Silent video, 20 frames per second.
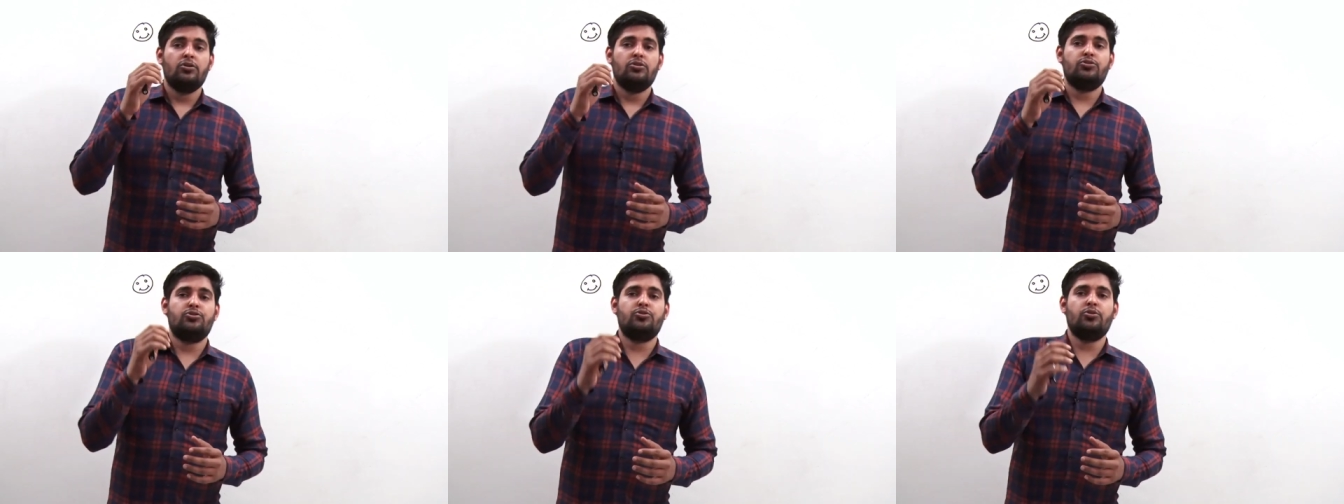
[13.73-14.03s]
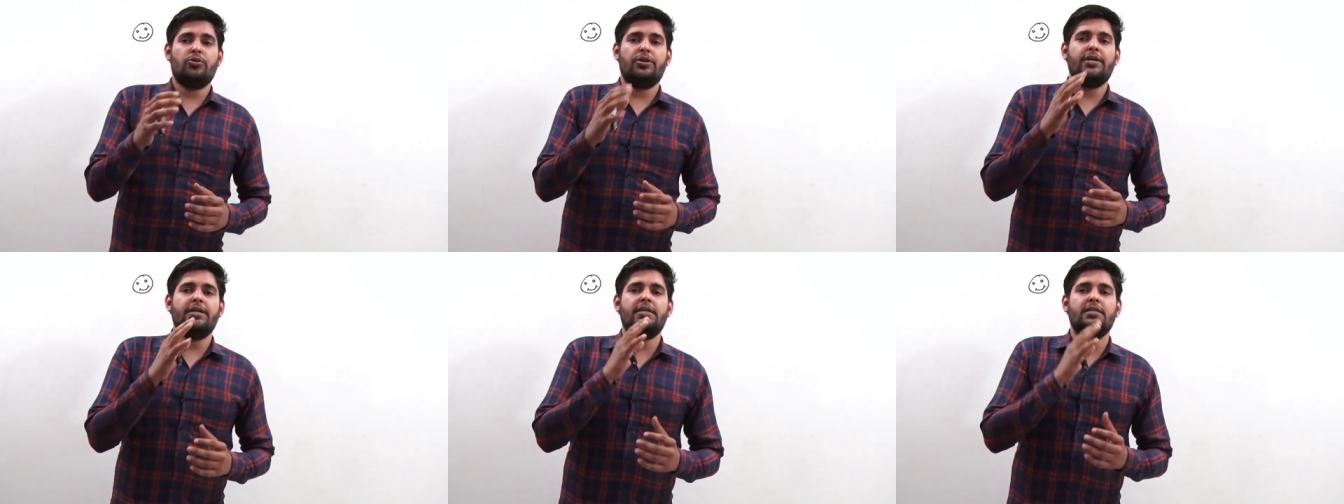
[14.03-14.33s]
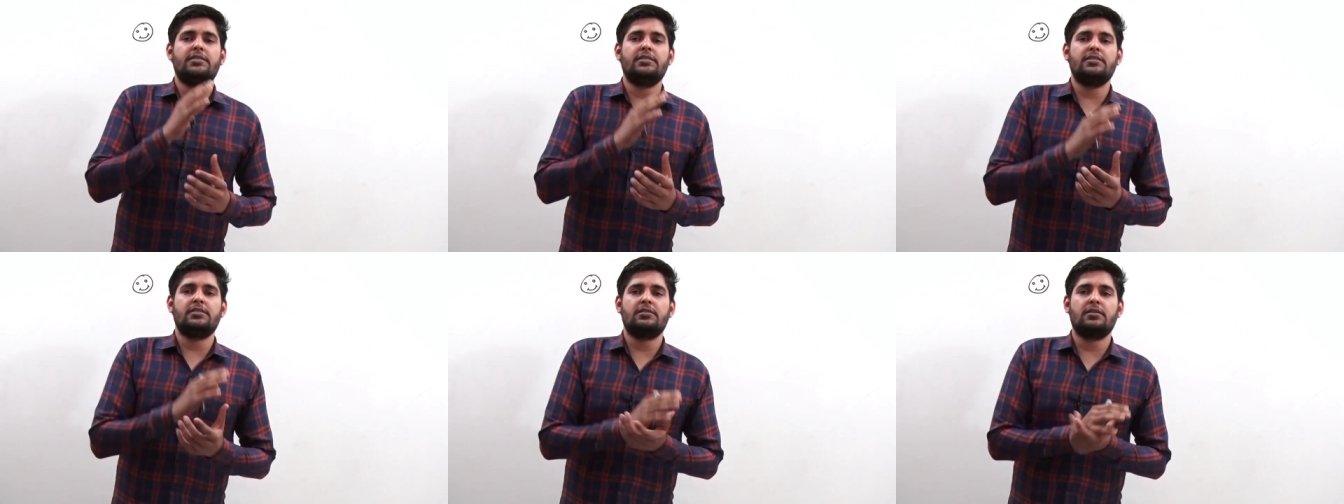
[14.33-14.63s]
यूनिट
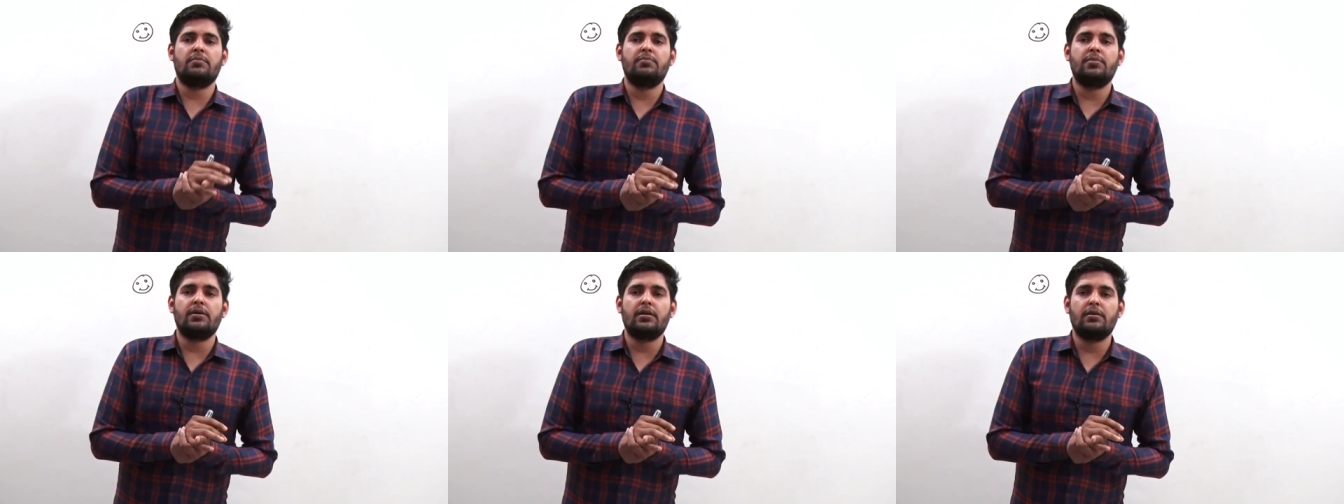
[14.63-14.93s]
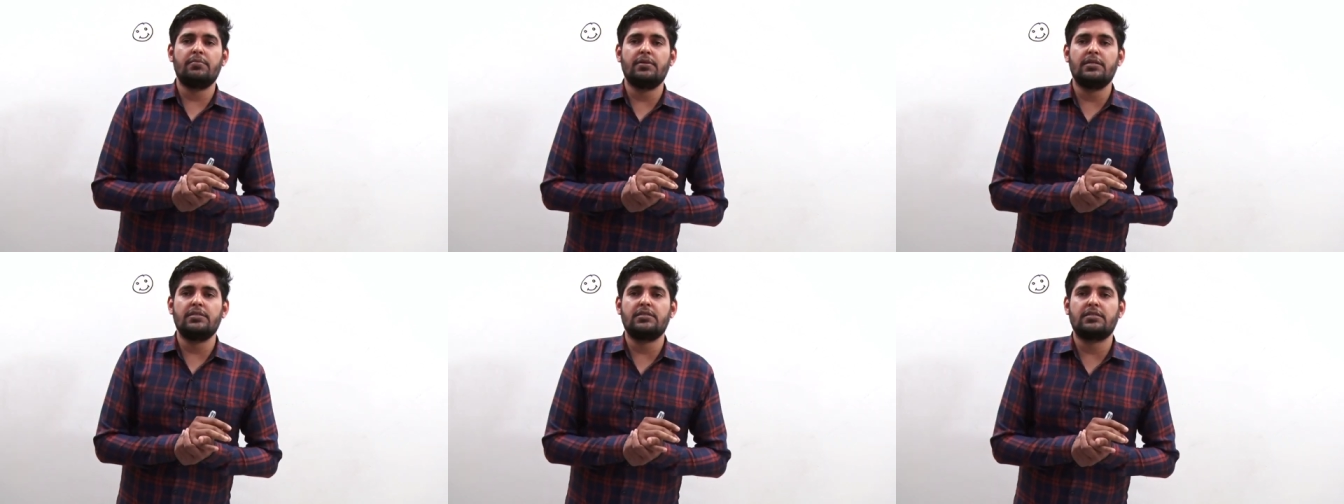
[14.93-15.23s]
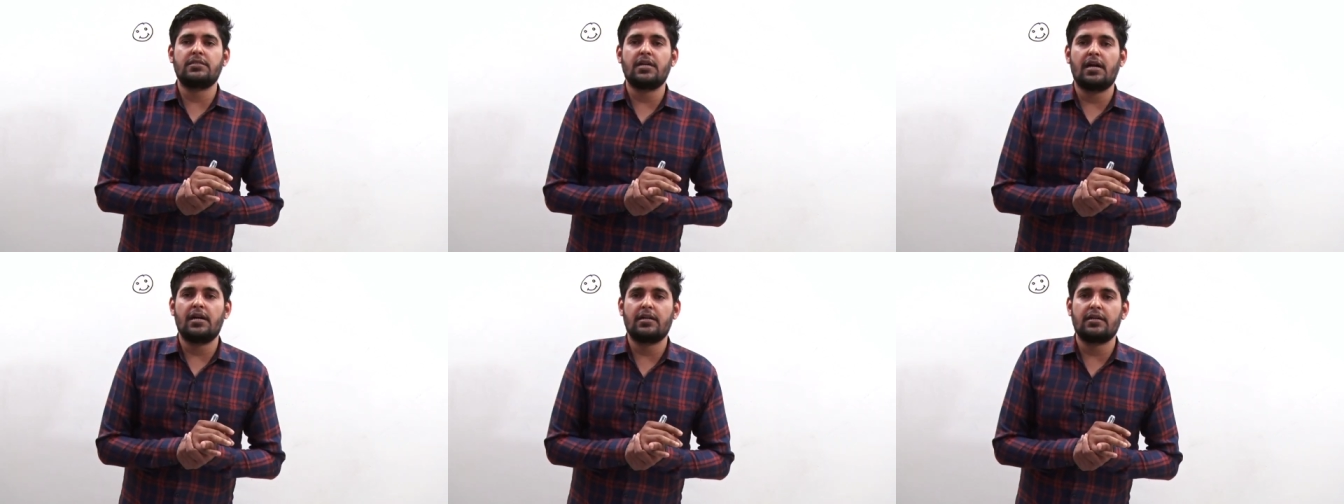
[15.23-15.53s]
डिजिट नंबर हमने
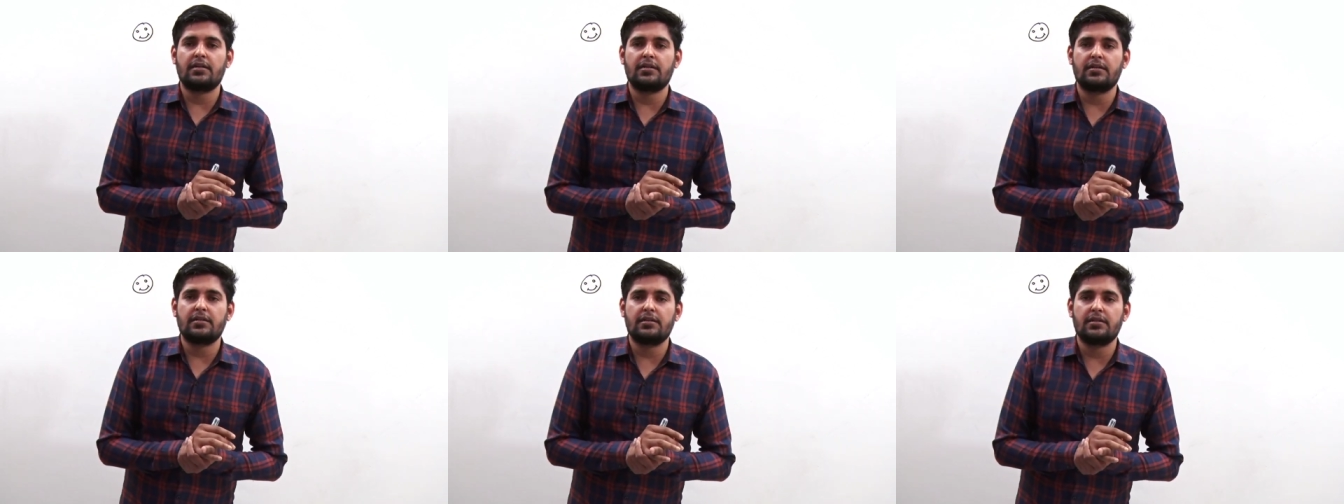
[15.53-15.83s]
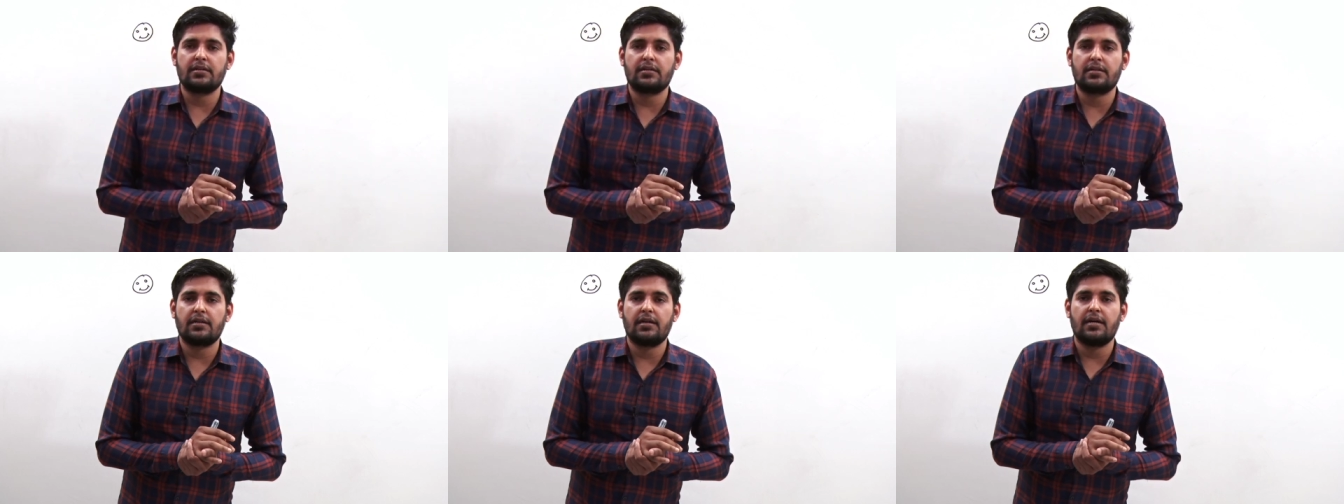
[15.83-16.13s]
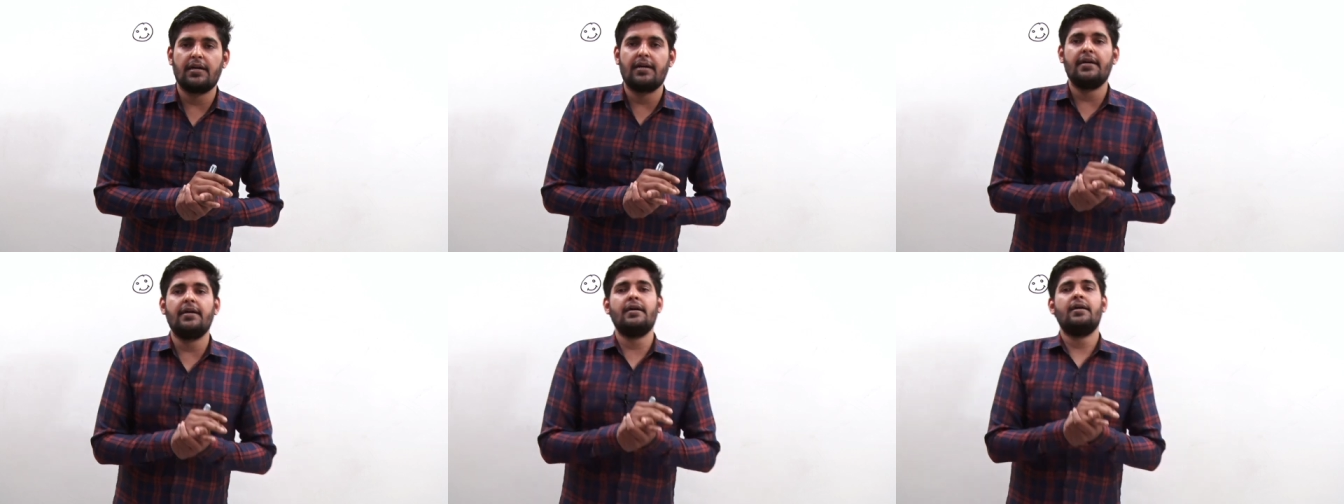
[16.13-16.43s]
स्टार्ट कर रखा
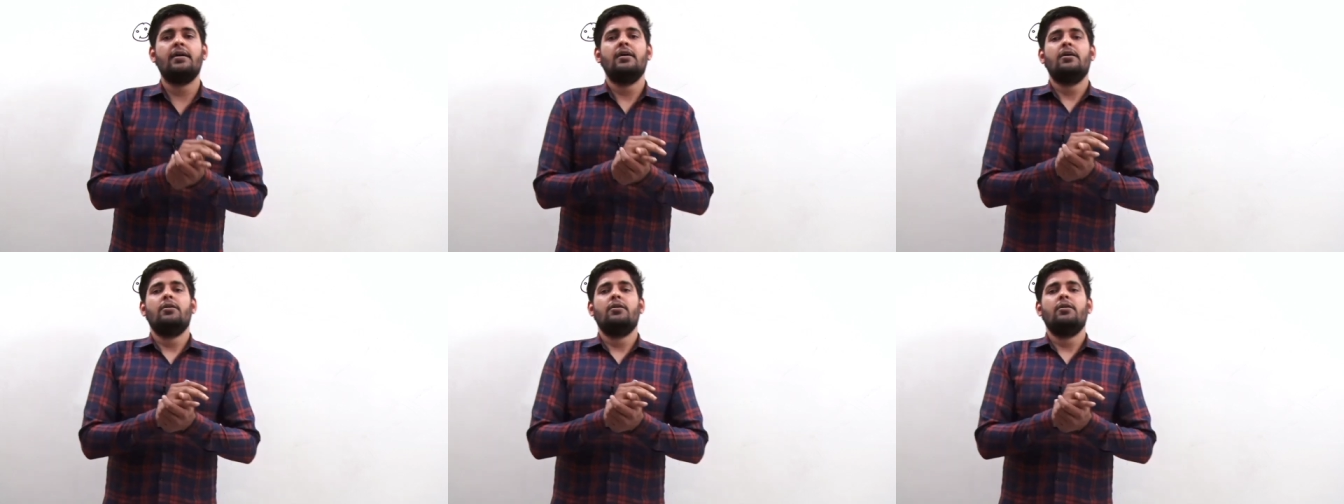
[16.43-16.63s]
है